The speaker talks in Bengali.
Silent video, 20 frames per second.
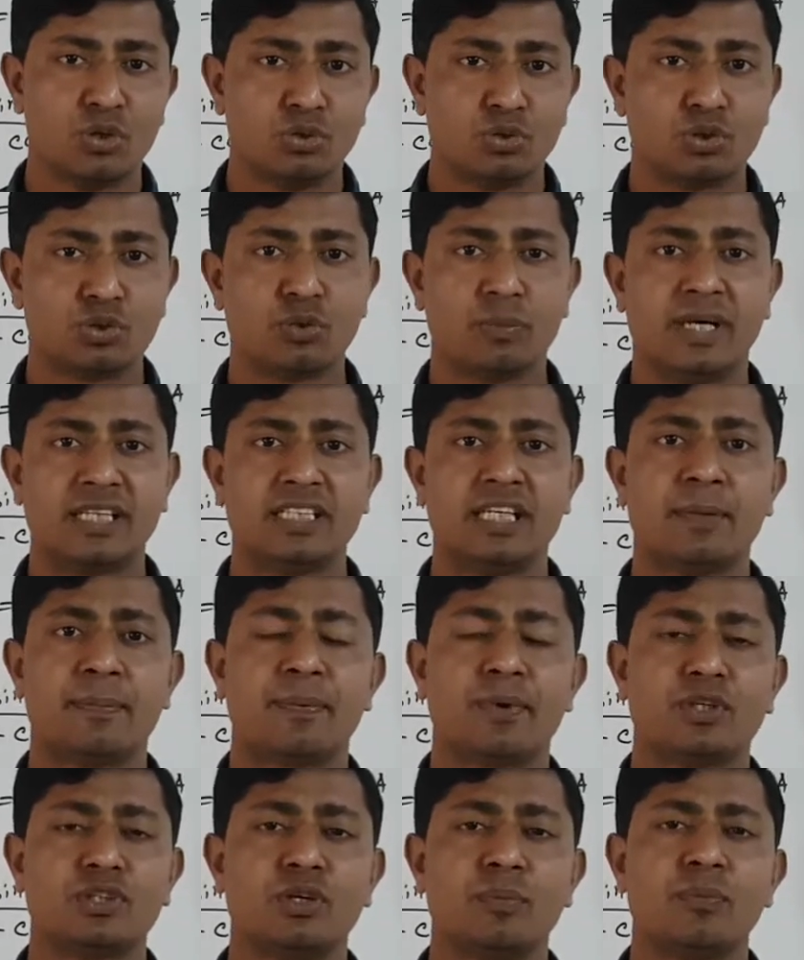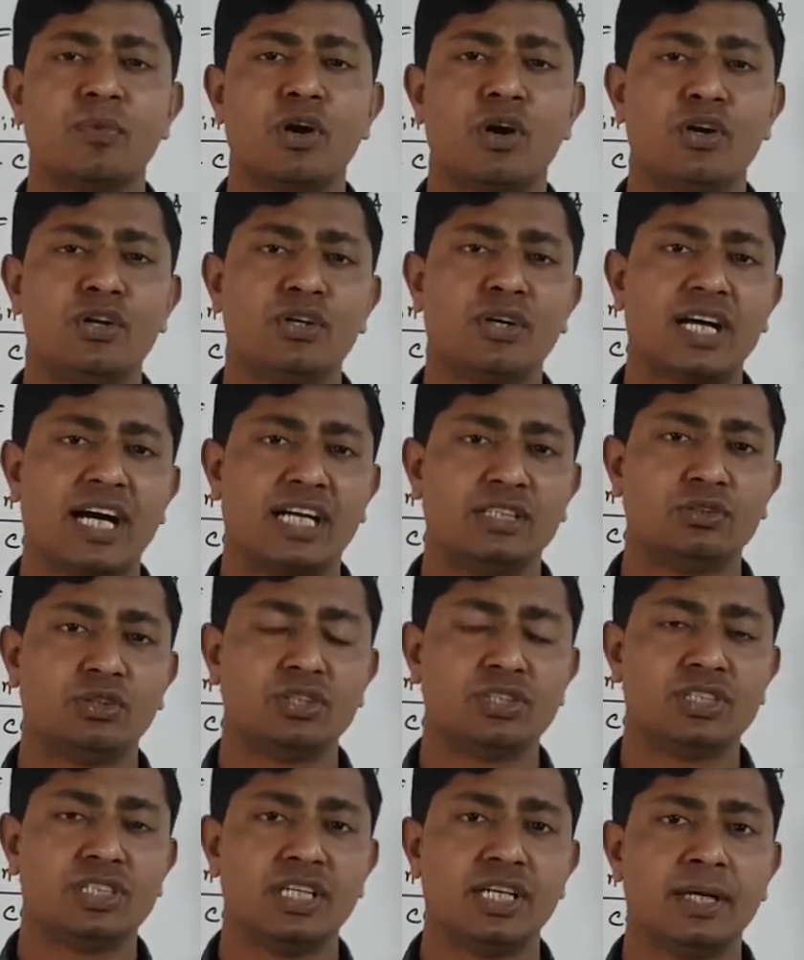তো তোমাদের প্রথম করণীয় কাজ
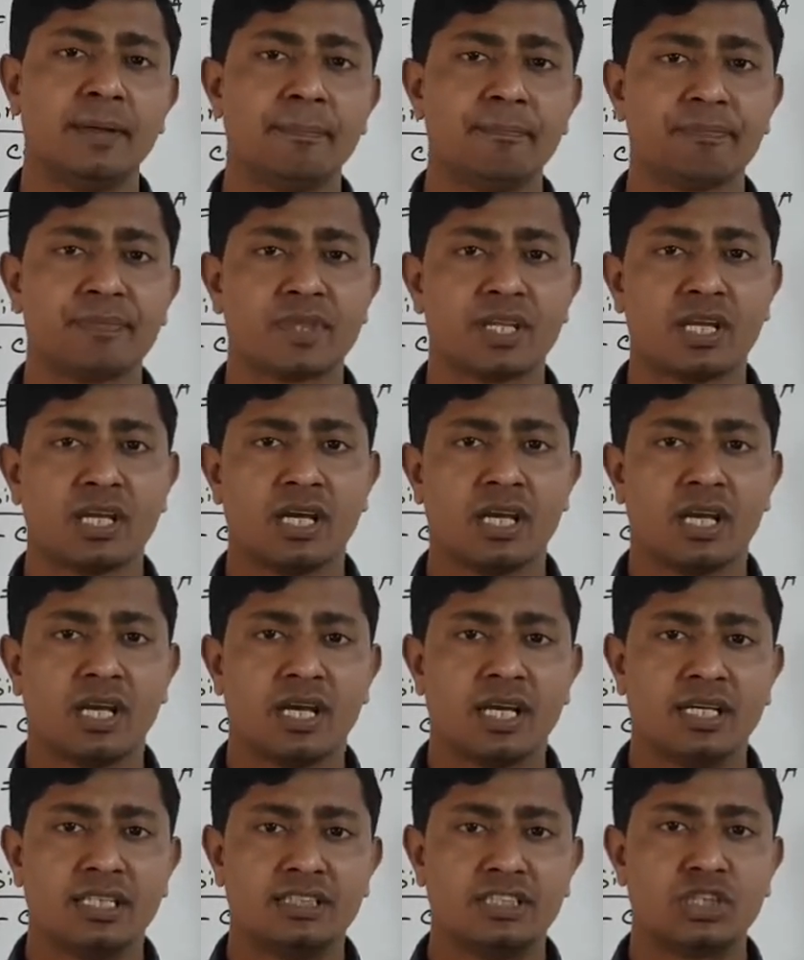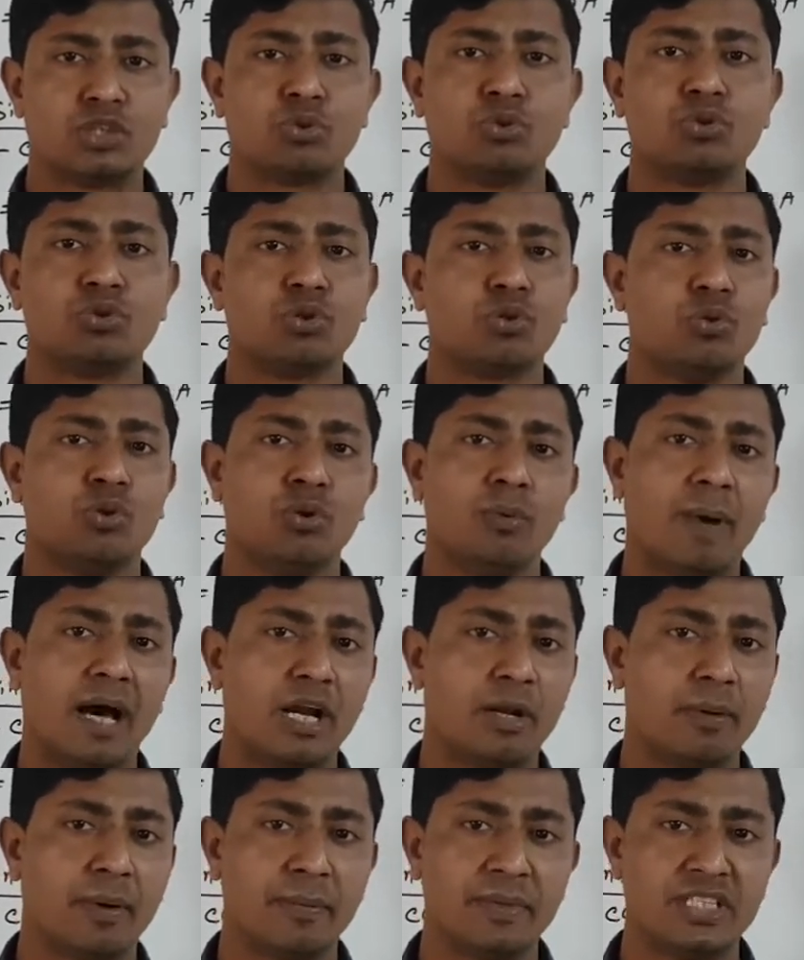হচ্ছে যে সূত্রগুলো
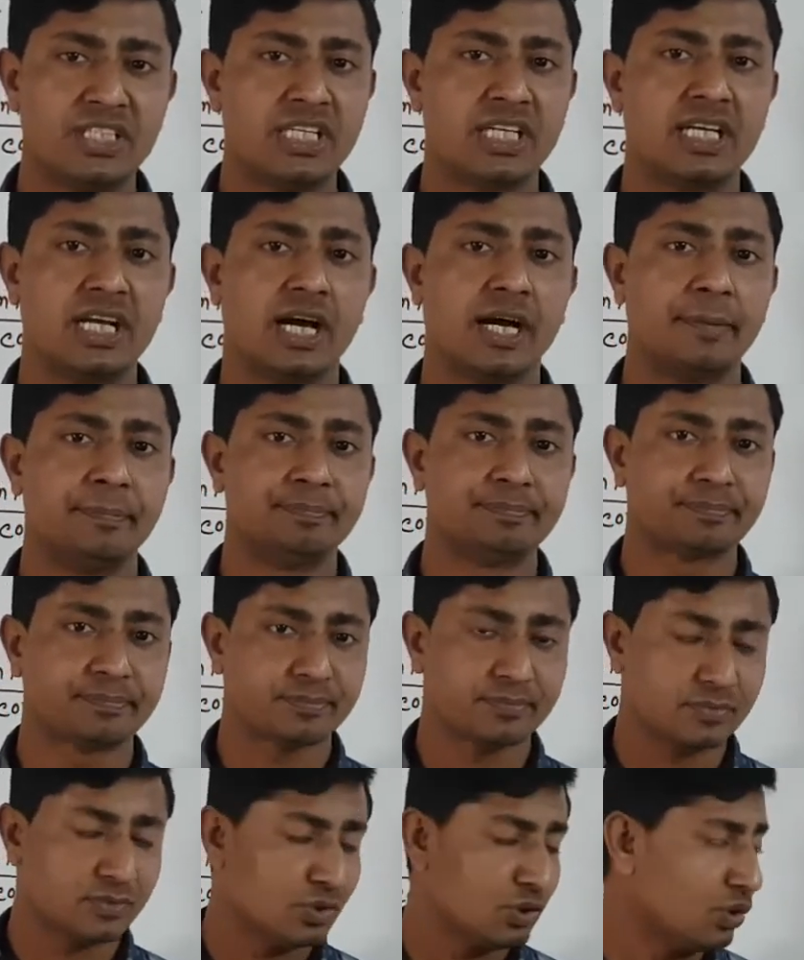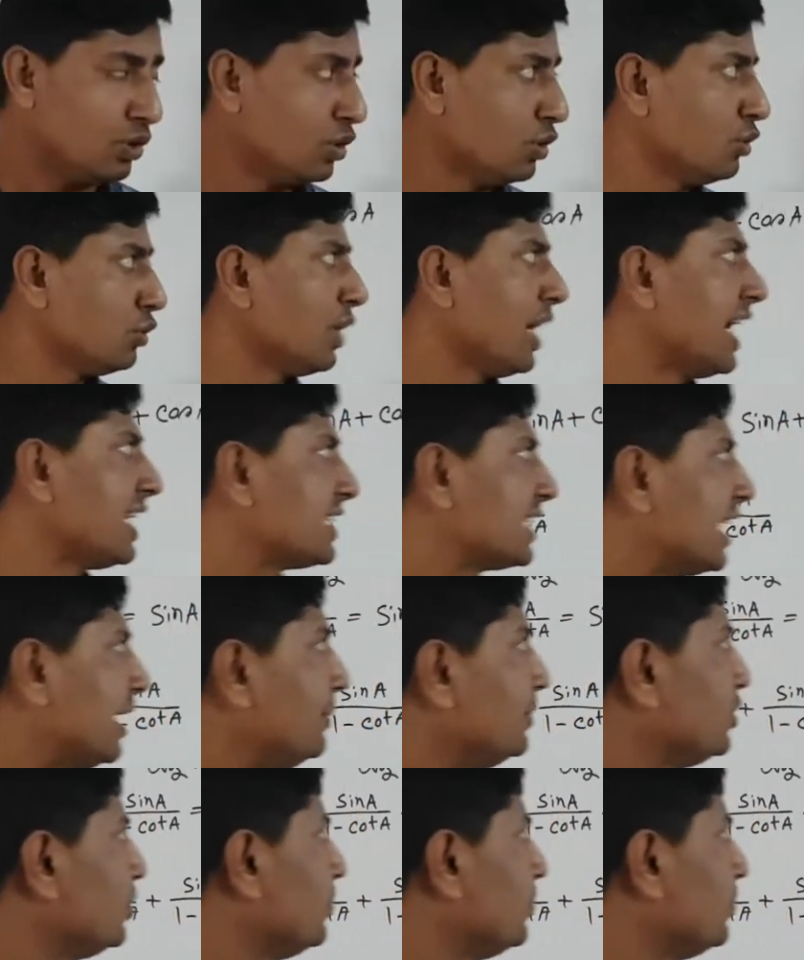ভালোভাবে শিখা তো আজকে আমি